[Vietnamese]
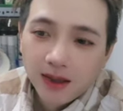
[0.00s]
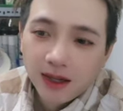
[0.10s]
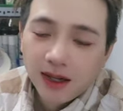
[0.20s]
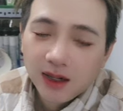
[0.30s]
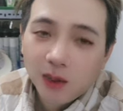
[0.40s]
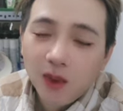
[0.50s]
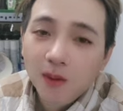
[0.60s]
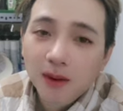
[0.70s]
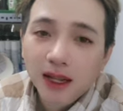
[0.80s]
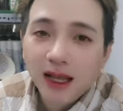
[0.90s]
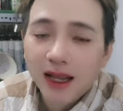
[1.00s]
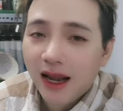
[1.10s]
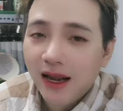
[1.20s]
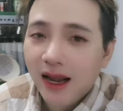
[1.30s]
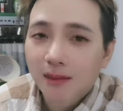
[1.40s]
cho nên cũng không biết là
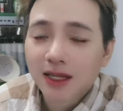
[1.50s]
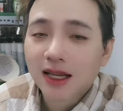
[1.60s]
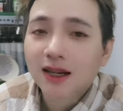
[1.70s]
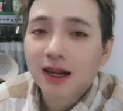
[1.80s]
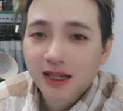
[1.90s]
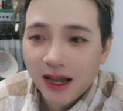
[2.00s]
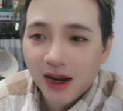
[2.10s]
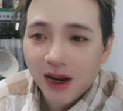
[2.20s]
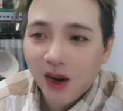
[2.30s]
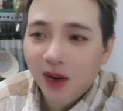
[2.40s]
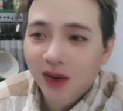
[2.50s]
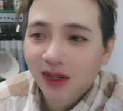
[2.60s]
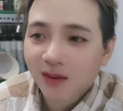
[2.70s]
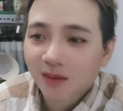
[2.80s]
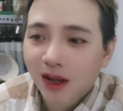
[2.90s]
ngày nào mình sẽ rời Sài
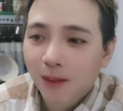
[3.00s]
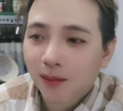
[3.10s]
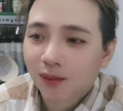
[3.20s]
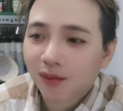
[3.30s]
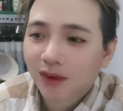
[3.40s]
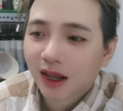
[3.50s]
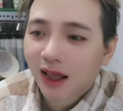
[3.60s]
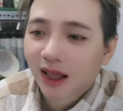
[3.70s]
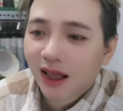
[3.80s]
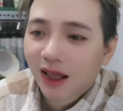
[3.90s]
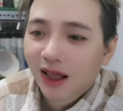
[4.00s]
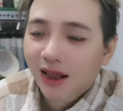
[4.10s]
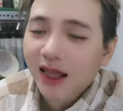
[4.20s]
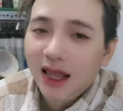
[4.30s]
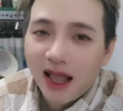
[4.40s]
Gòn nhưng mà um,
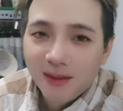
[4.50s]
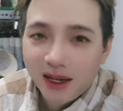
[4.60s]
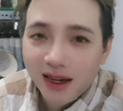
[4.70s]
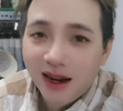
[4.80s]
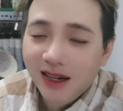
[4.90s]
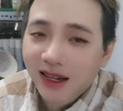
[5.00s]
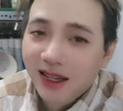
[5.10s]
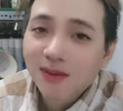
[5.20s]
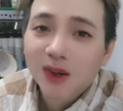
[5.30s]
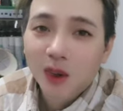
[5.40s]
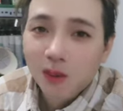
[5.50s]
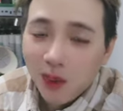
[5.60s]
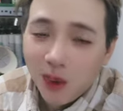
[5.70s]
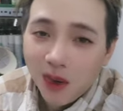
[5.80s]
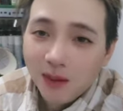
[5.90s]
cái ngày mình rời đi chắc mình
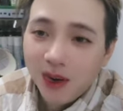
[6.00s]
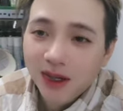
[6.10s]
cũng buồn đó